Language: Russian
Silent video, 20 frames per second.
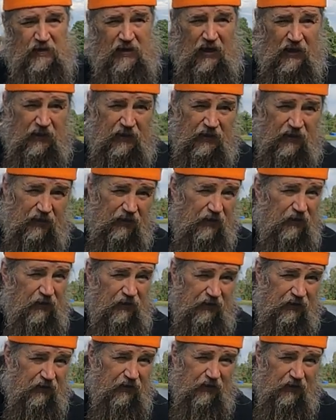Казани
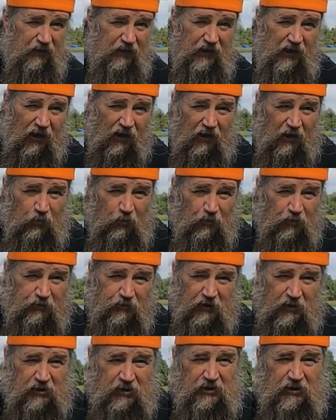якобы
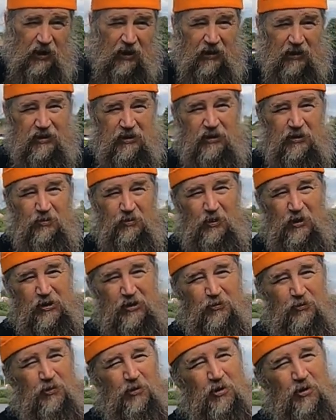утверждали, что в
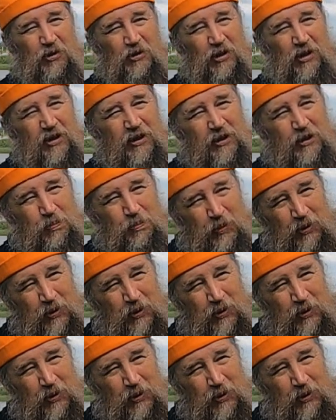Москву отдали